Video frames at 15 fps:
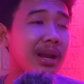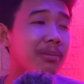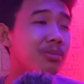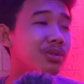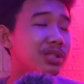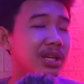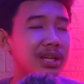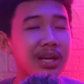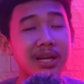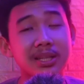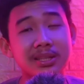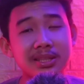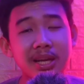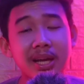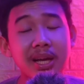rambutnya
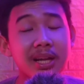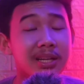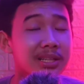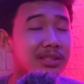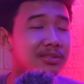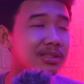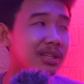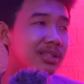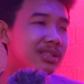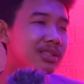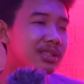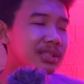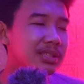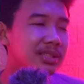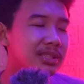gatal gitu kan
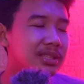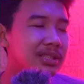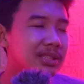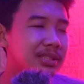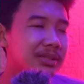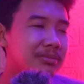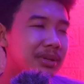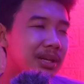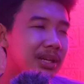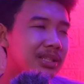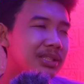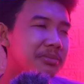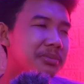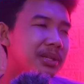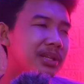
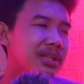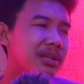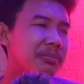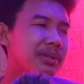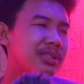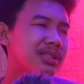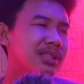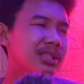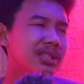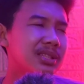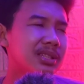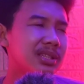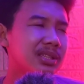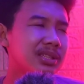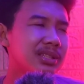ibaratnya mereka pasti
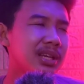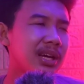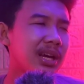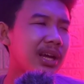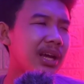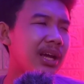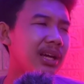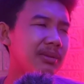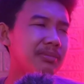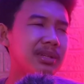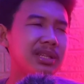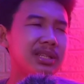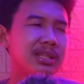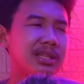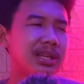ya
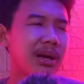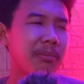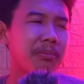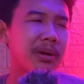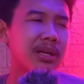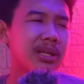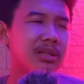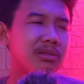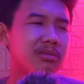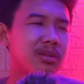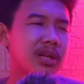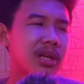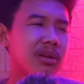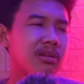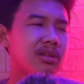beli apa gitu
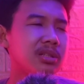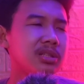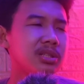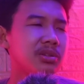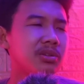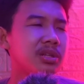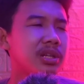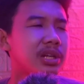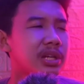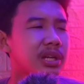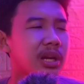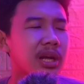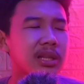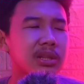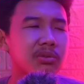kayak
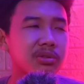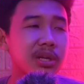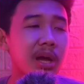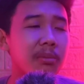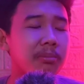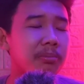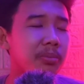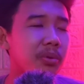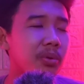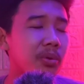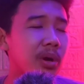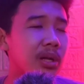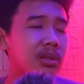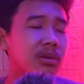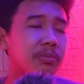kondisioner atau
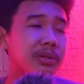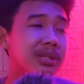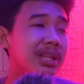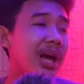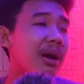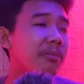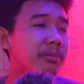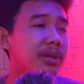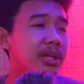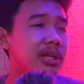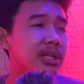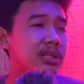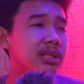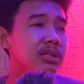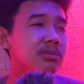sampo atau
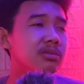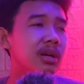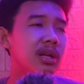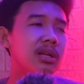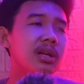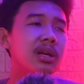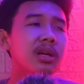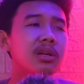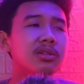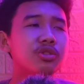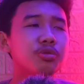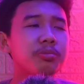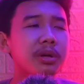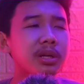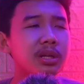vitamin gitu kan
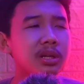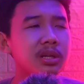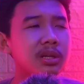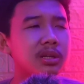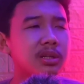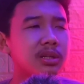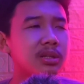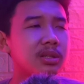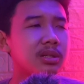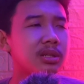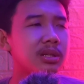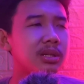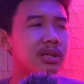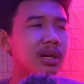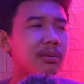supaya
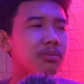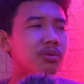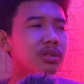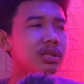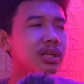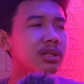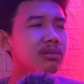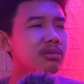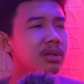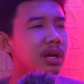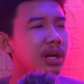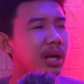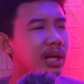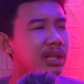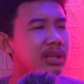rambut dia itu
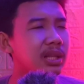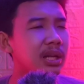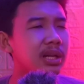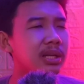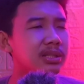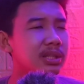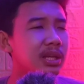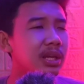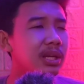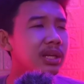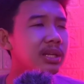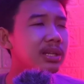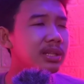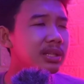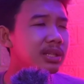nggak gatal guys
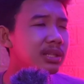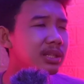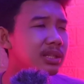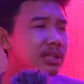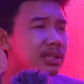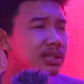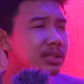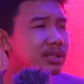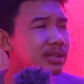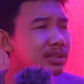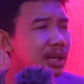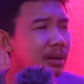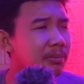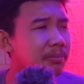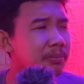ini
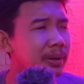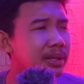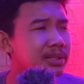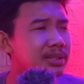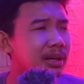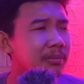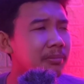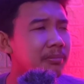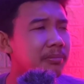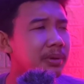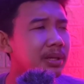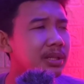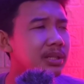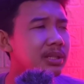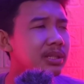
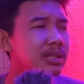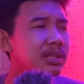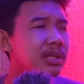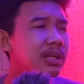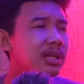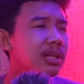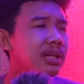sampai-sampai